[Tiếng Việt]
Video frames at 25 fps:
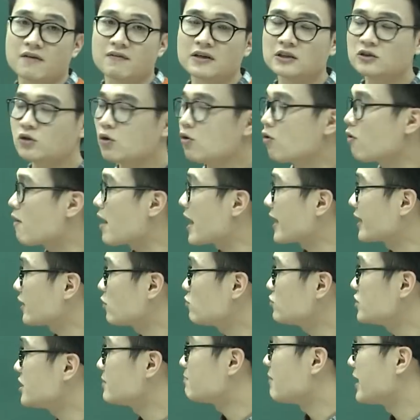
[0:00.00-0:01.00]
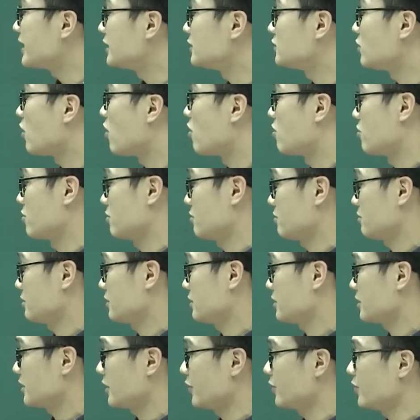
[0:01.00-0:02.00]
văn Tô Hoài không chỉ bày tỏ
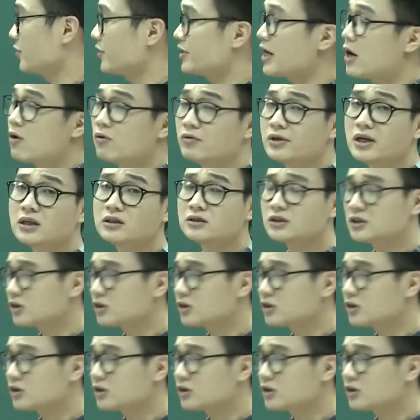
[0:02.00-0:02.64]
cái nỗi đau đớn